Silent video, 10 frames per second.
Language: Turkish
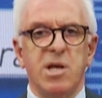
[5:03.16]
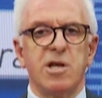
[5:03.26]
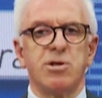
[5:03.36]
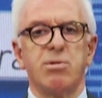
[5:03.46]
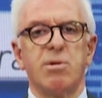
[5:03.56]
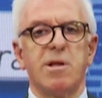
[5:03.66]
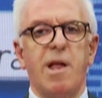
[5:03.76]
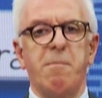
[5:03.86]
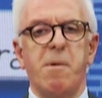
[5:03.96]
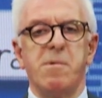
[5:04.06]
ya da
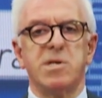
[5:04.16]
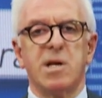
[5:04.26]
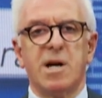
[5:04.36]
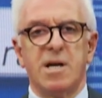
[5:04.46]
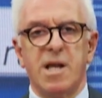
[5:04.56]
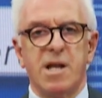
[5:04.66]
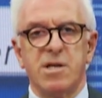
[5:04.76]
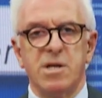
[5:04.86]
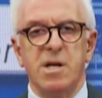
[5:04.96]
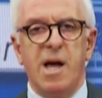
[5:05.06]
sürüklenmemesi
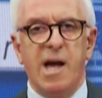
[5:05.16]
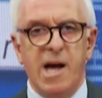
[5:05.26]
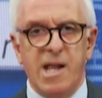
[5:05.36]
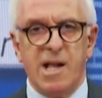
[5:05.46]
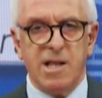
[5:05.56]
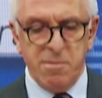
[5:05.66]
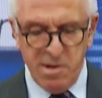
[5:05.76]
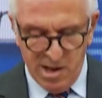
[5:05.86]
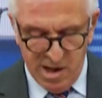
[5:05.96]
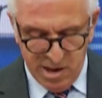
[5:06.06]
kararını herhalde
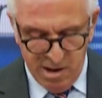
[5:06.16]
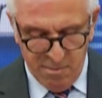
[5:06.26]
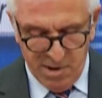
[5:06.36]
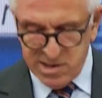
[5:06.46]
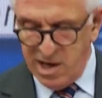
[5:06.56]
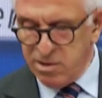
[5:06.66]
millet pazar